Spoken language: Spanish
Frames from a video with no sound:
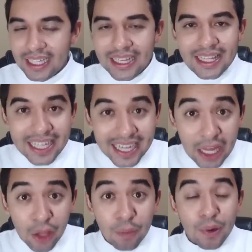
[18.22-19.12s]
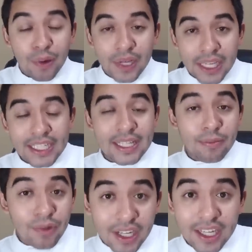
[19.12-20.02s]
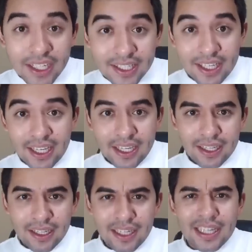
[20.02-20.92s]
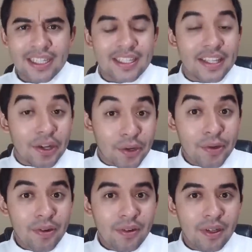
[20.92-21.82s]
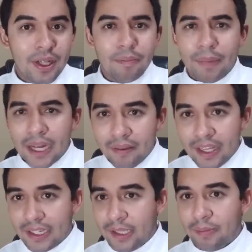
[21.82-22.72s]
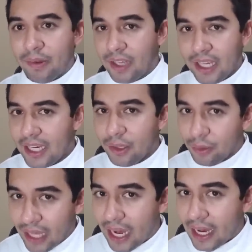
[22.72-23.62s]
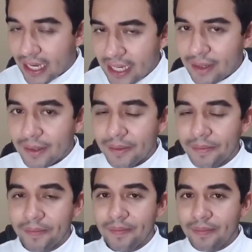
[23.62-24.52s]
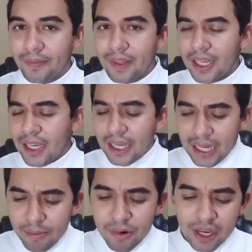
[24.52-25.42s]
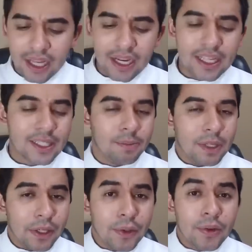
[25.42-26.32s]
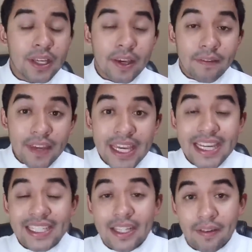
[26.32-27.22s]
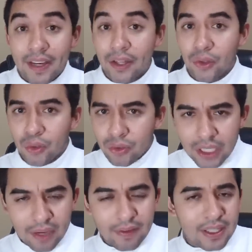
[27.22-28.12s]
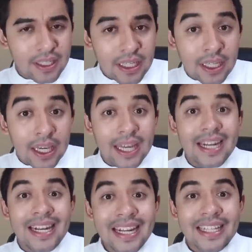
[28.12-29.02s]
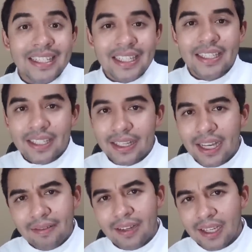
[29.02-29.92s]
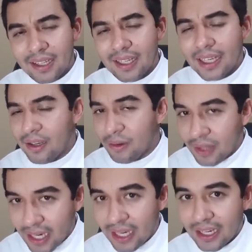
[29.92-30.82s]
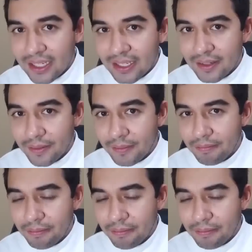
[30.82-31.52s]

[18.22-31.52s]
Intrigado por lo que esta mujer hacía, se acercó para ver si podía ayudarla en algo. La mujer le explicó que había extraviado sus llaves y que necesitaba encontrarlas.